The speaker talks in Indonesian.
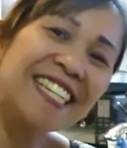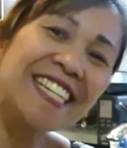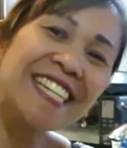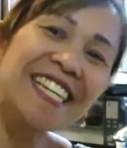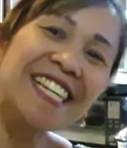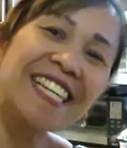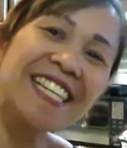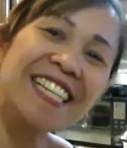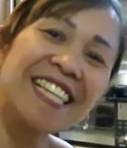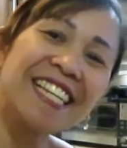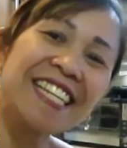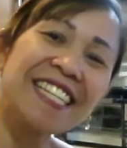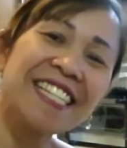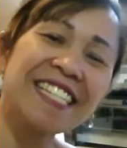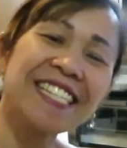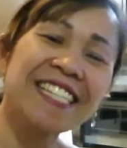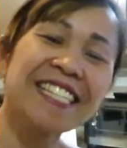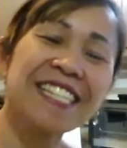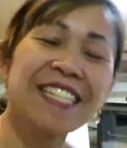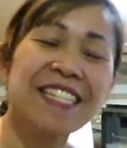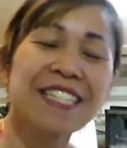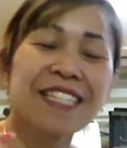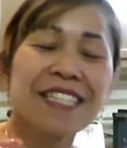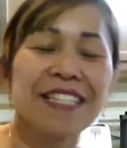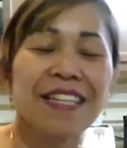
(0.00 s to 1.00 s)
Jadi kita
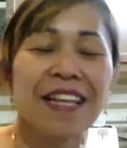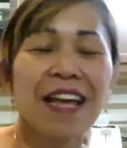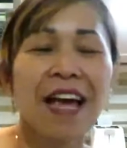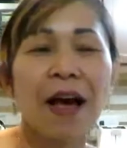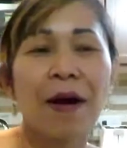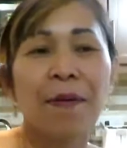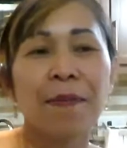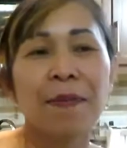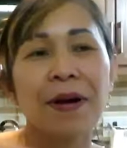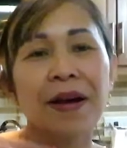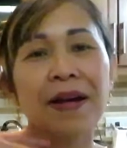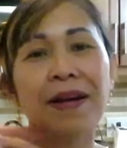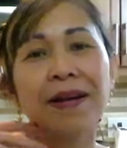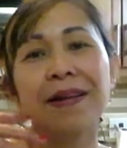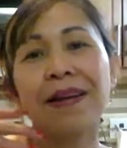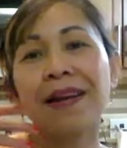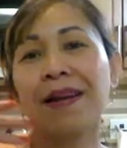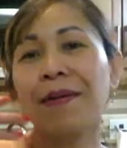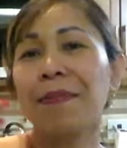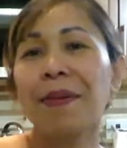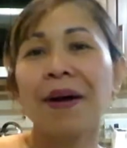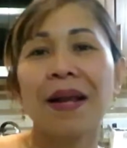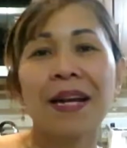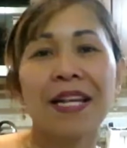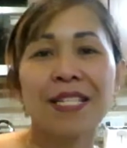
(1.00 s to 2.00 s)
apa
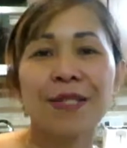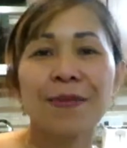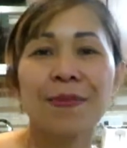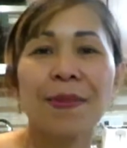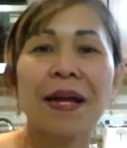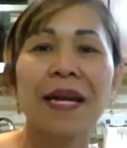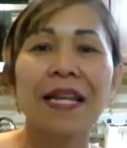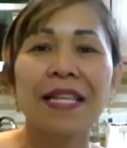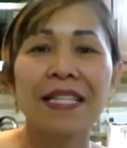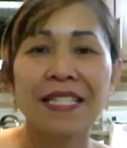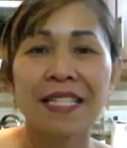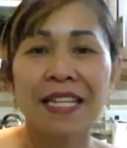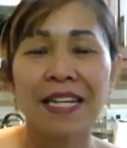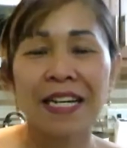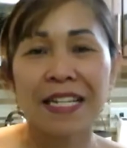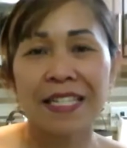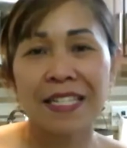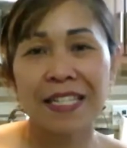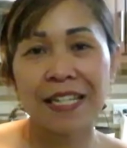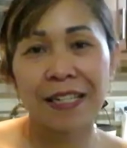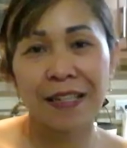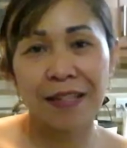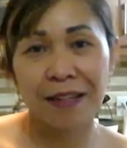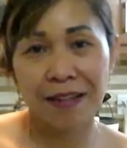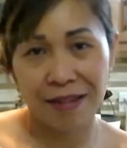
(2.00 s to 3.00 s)
malas-malasan
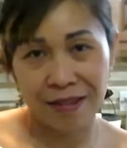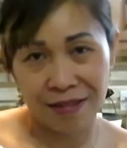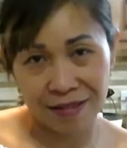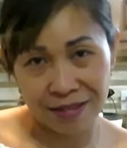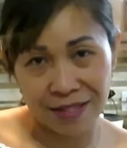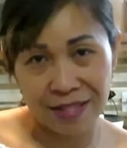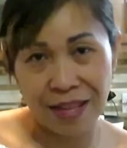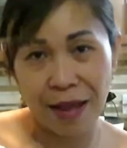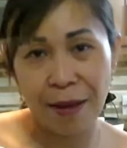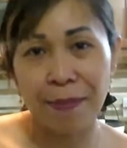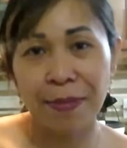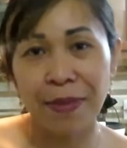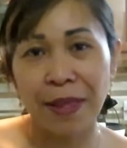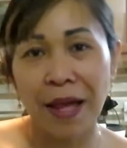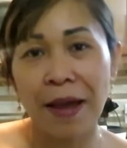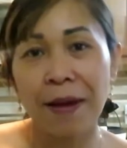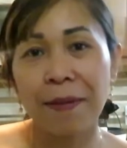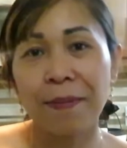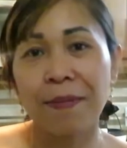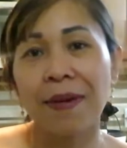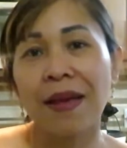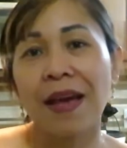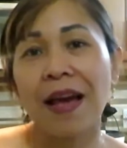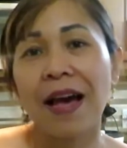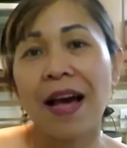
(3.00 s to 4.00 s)
aja
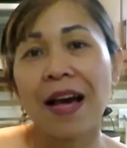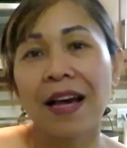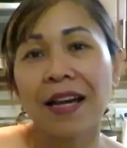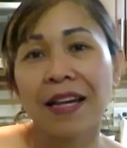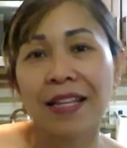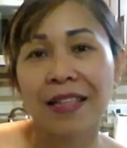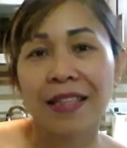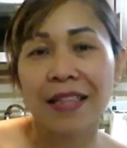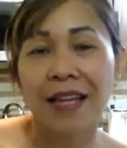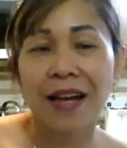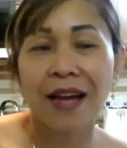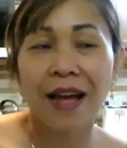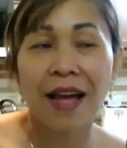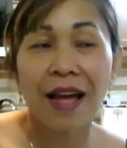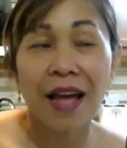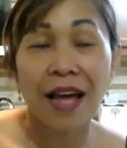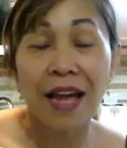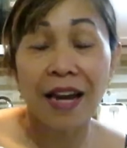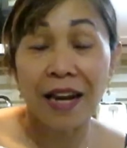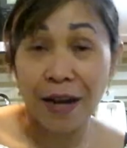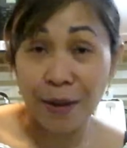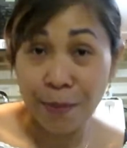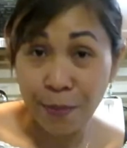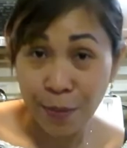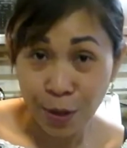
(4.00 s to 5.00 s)
sometime ya kita
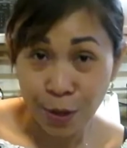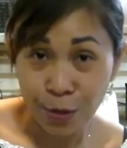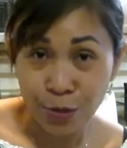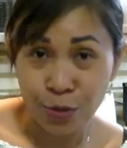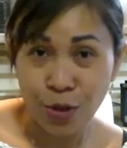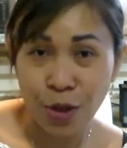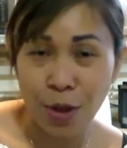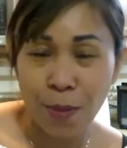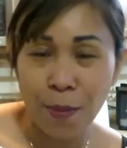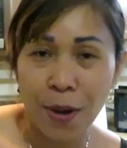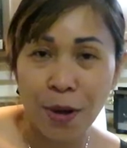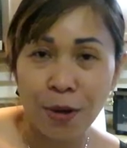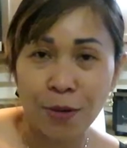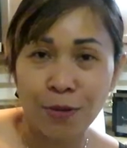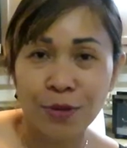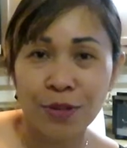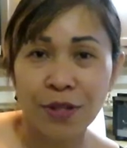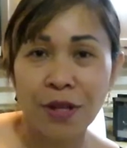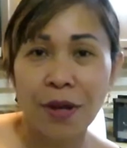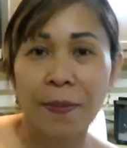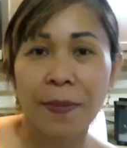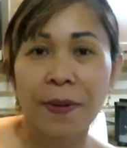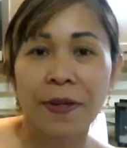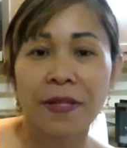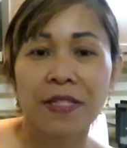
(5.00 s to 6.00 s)
namanya juga
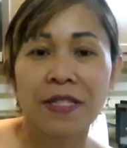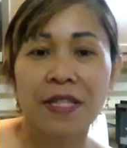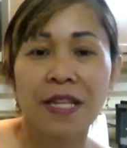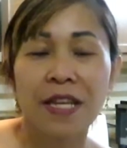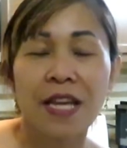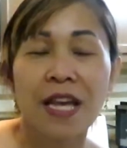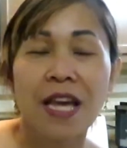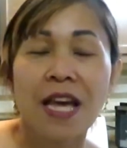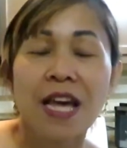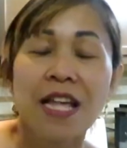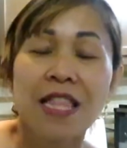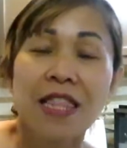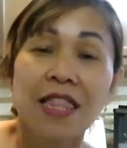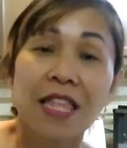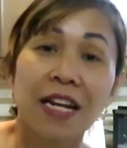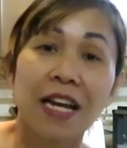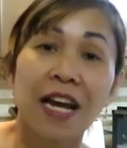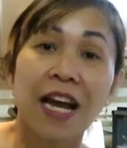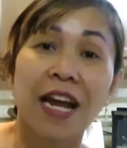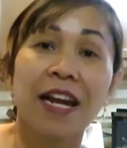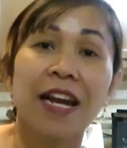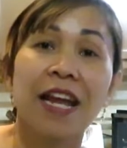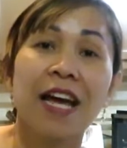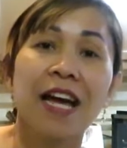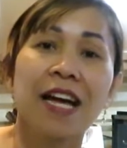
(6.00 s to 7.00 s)
manusia pasti
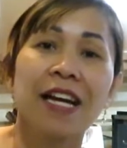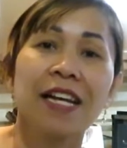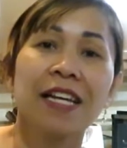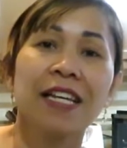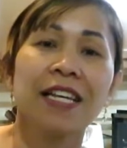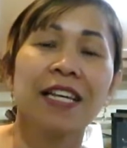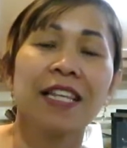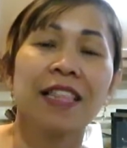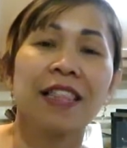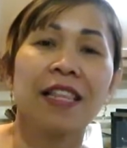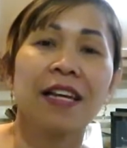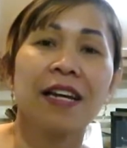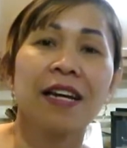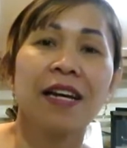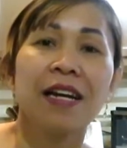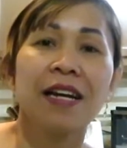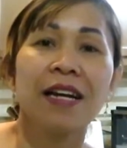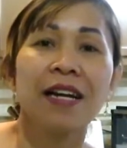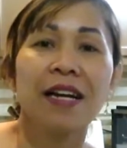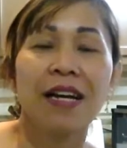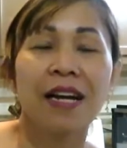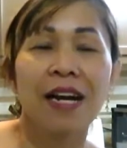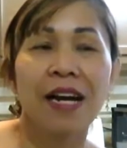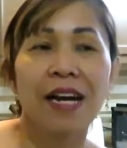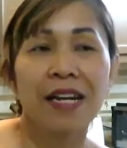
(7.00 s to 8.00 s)
terkadang kita
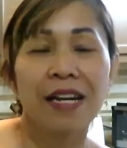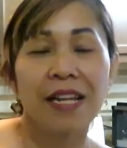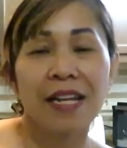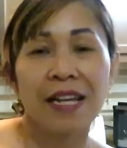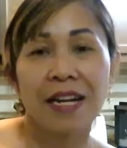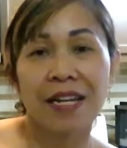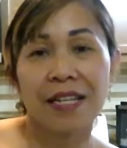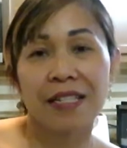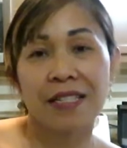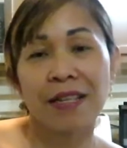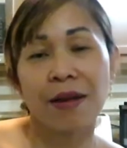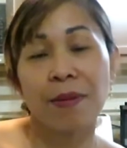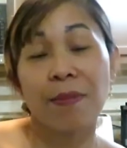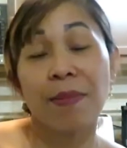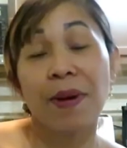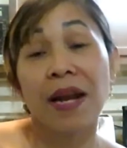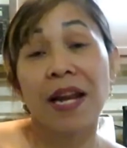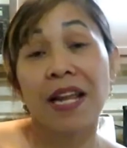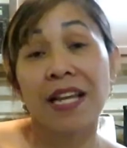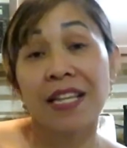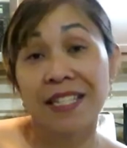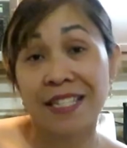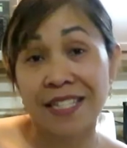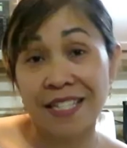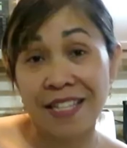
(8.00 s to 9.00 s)
ada rasa
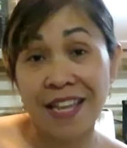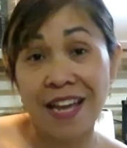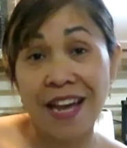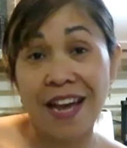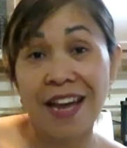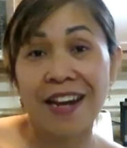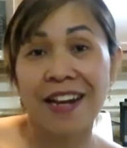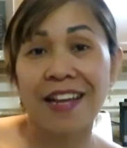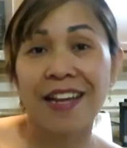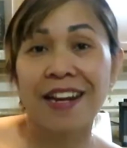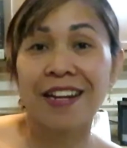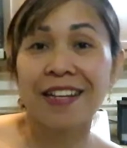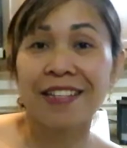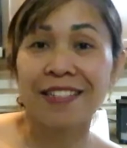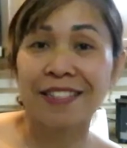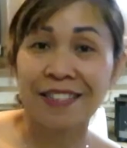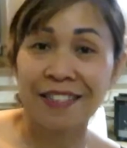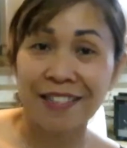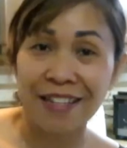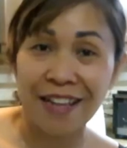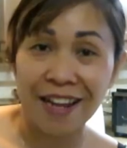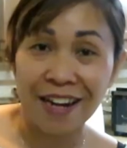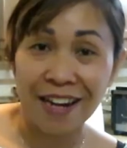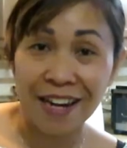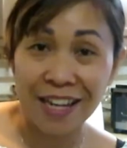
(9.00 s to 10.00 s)
malasnya ada
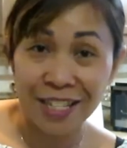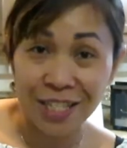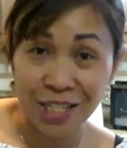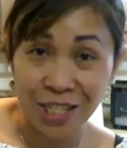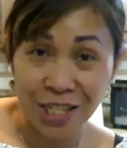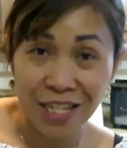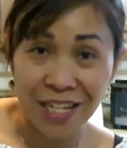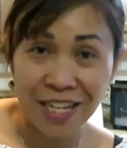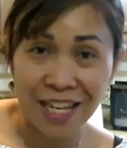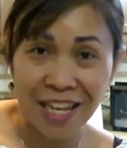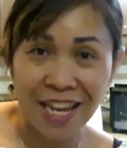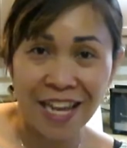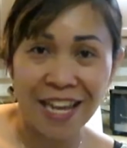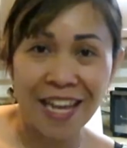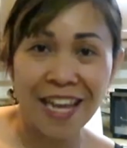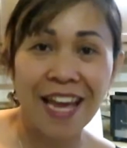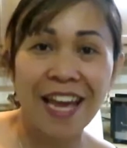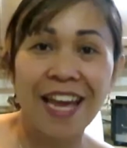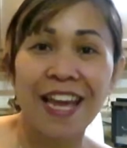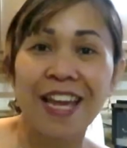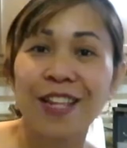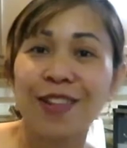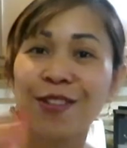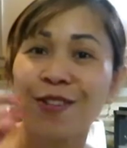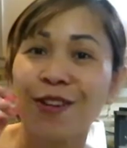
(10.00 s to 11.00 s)
rasa rajinnya ya
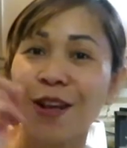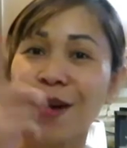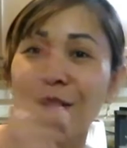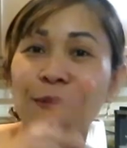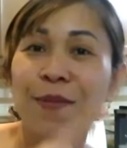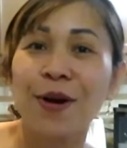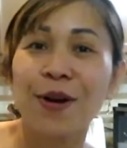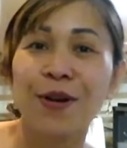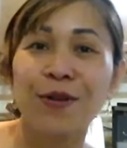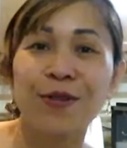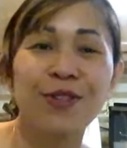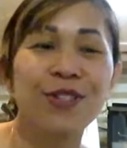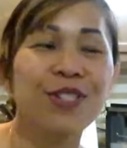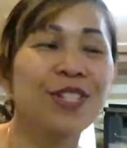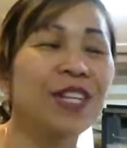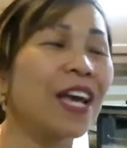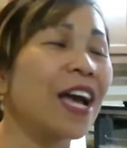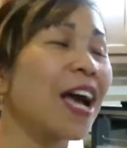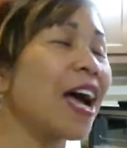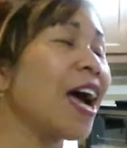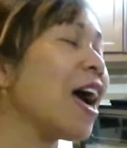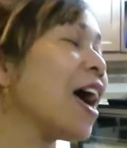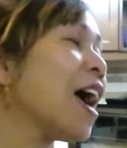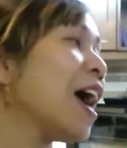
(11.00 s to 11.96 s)
itulah manusia